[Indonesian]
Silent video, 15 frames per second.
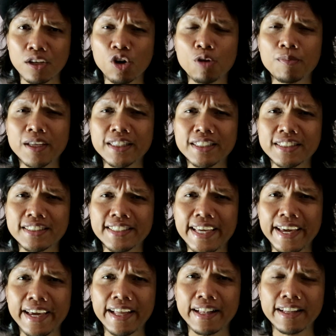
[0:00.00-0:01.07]
chromatic
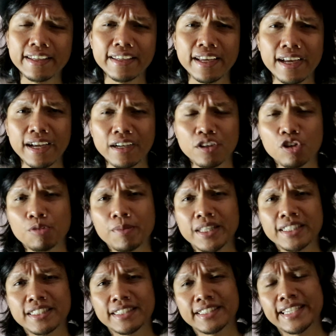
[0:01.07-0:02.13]
scale ya
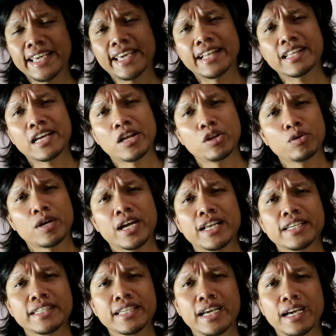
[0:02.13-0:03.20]
chromatic scale kalau
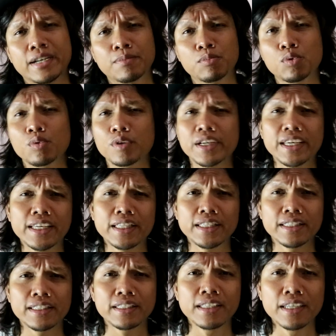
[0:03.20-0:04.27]
kalian
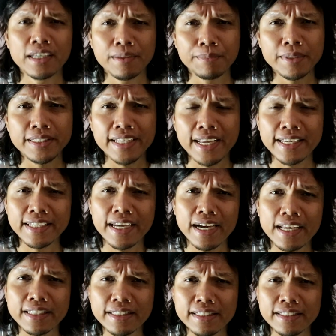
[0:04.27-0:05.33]
mungkin bisa
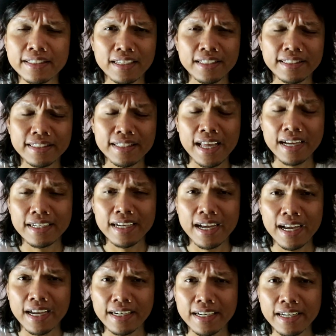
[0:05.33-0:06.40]
lihat
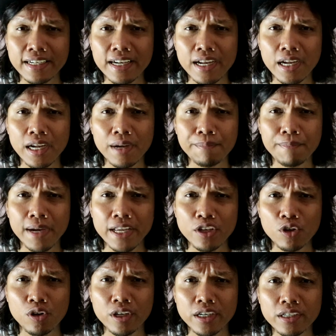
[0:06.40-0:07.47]
tangga nada
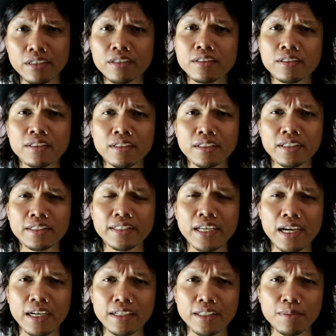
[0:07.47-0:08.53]
mayor
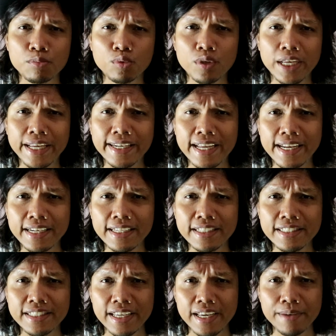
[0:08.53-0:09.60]
yang dimulai dari
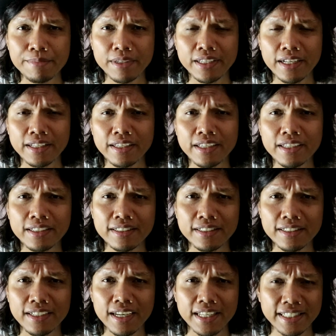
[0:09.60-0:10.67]
C misalnya
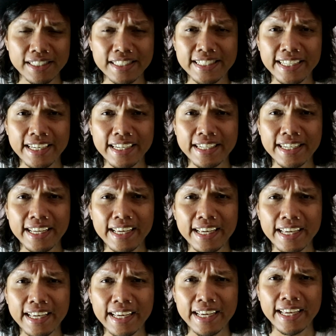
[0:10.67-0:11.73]
dengan C D
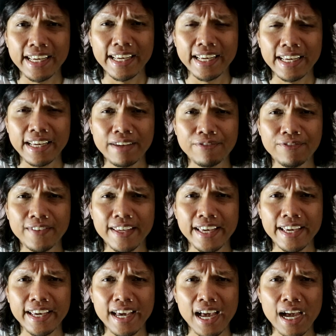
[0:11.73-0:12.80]
E F
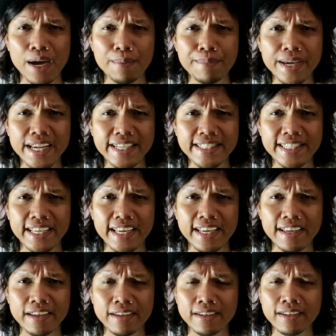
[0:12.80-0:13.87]
G A B
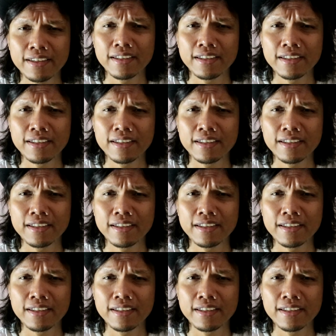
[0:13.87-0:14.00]
C